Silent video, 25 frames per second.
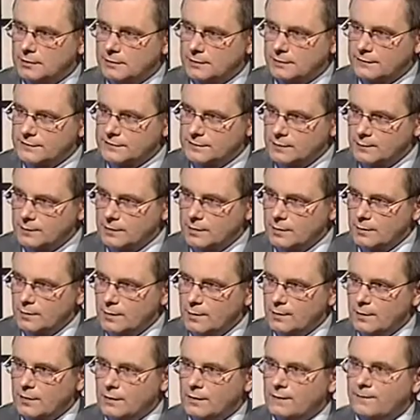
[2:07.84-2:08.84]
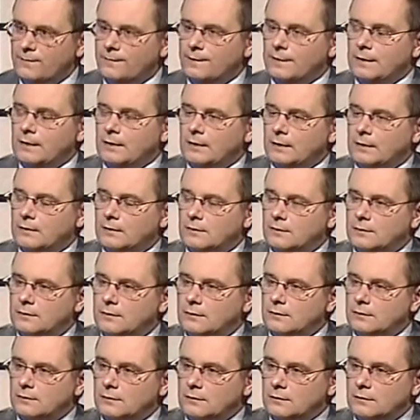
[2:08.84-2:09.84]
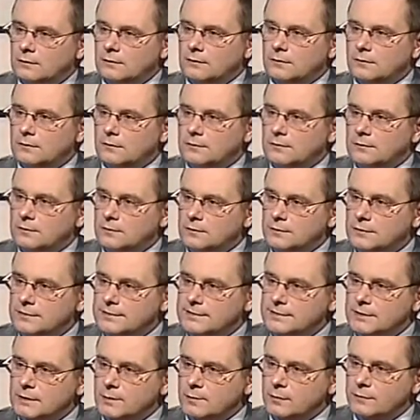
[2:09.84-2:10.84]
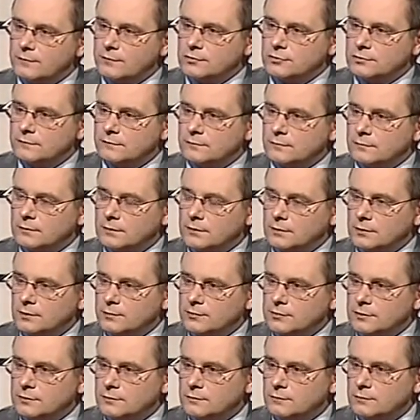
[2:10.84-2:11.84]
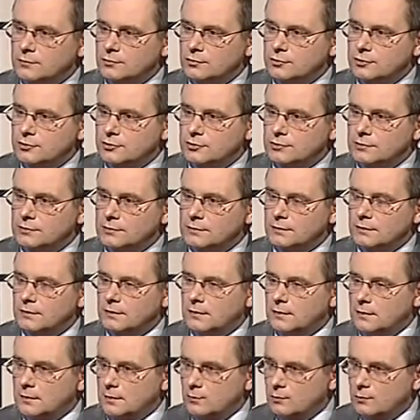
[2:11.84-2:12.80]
jak ta wstępna mapa E, e, ryzyka powodziowego dla obszarów do rzeczy.